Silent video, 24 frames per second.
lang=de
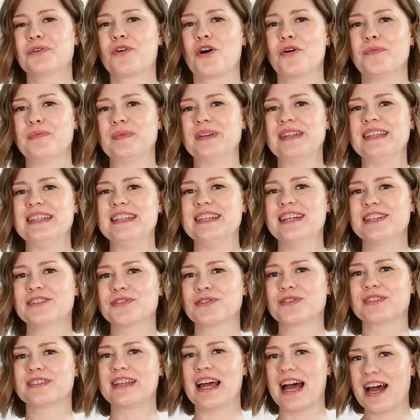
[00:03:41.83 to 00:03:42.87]
kombiniert
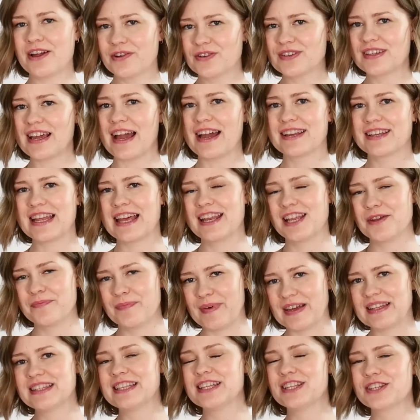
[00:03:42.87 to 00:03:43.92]
und dadurch ein
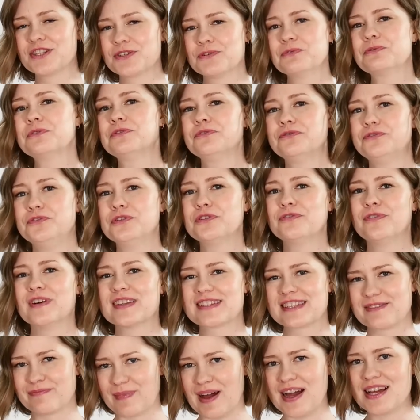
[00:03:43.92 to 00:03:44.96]
Element hinzugefügt,
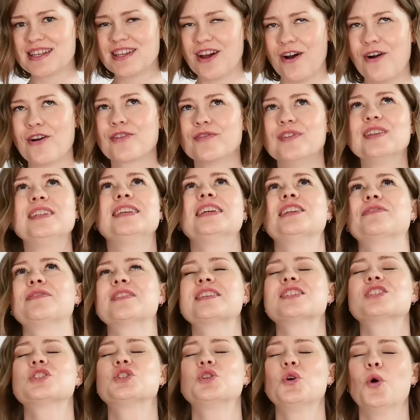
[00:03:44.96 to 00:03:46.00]
was in meinen Augen wirklich
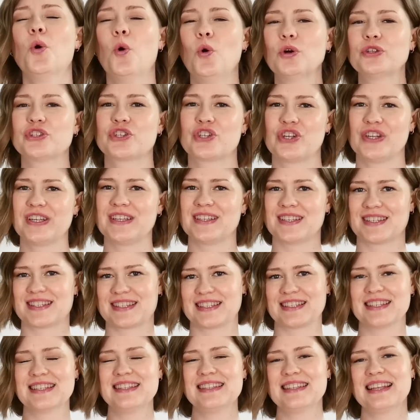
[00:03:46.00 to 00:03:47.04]
etwas Totschickes
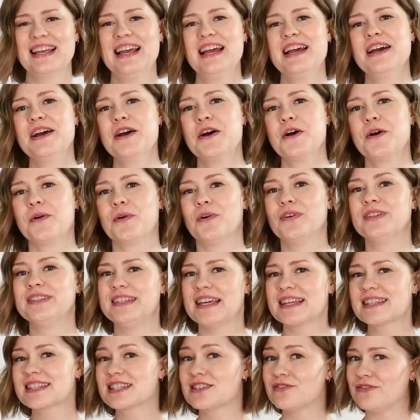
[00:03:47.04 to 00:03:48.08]
ist. Und
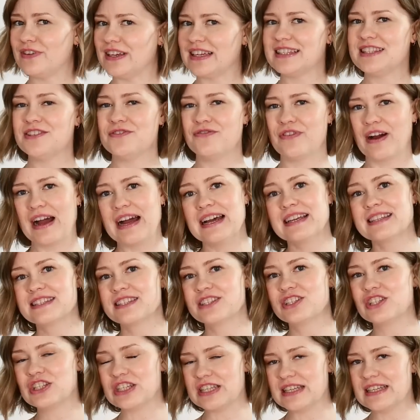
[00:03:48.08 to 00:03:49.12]
jetzt fängt die weiße
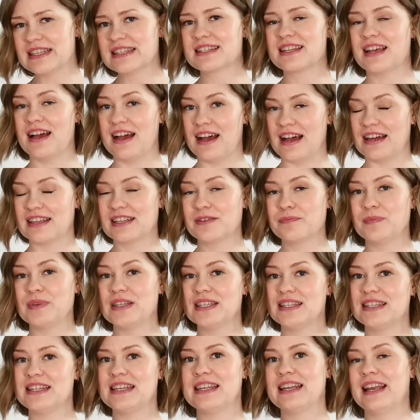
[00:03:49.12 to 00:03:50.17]
Jeans an,
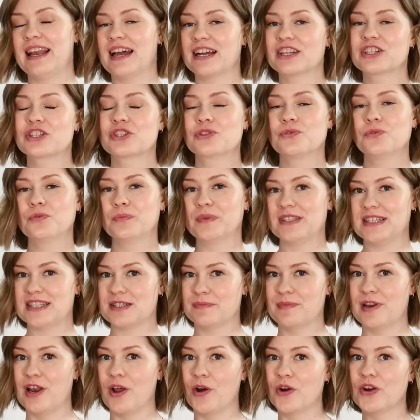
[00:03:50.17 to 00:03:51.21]
mit den Lackschuhen, mit
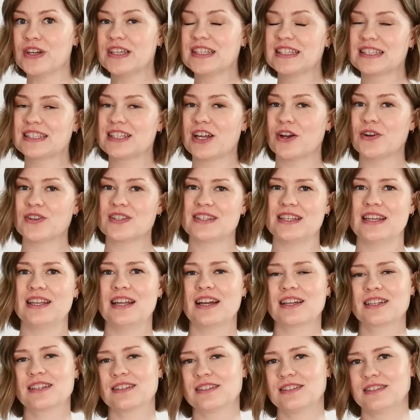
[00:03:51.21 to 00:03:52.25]
diesem Leuchten aus,
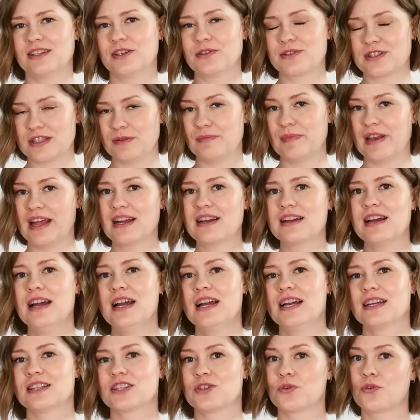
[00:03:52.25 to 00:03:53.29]
Lack, äh, aus dem Lack
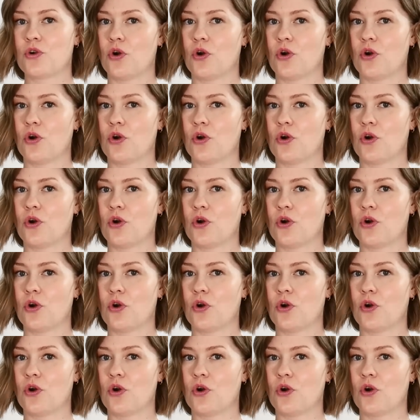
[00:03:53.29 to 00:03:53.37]
zu